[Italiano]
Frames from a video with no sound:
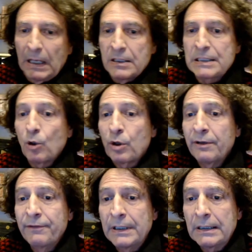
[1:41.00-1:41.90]

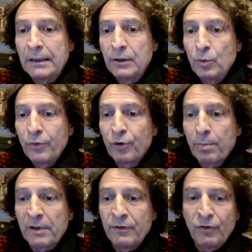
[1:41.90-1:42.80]
storia vera di un
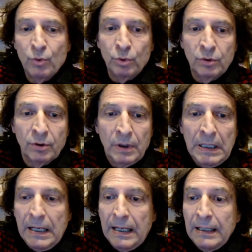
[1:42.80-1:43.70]
sopravvissuto
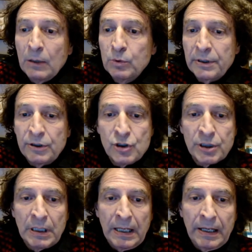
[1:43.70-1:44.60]
e
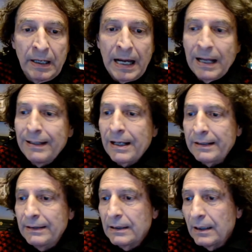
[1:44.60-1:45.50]
l'autrice è Anna
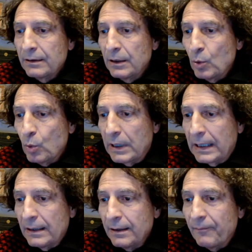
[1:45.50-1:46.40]
Rita De
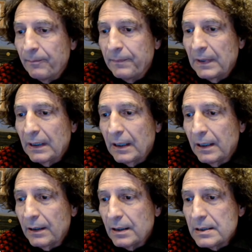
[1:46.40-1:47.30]
Lucca,
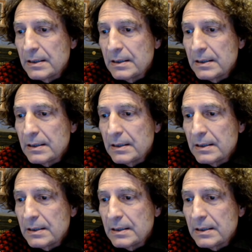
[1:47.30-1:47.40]
che